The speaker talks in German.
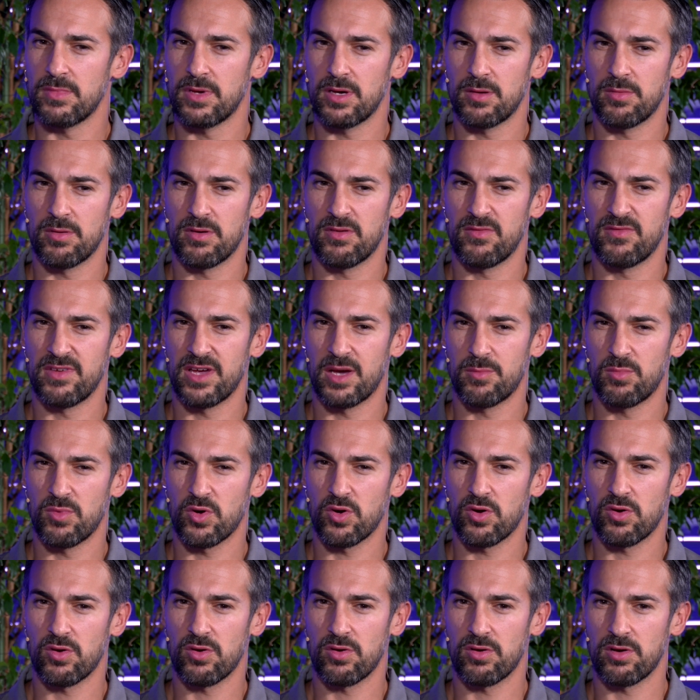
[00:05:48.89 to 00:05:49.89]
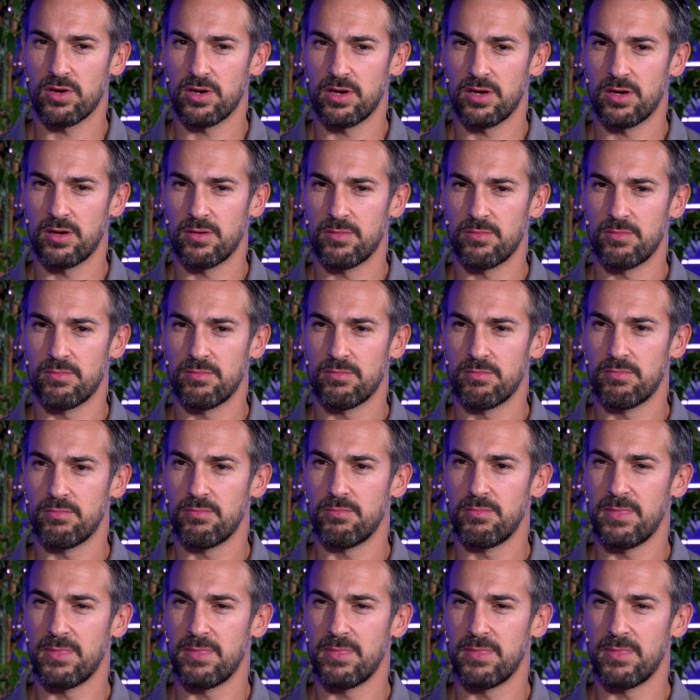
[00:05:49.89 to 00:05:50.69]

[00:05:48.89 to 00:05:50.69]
aber wir haben auch ähm,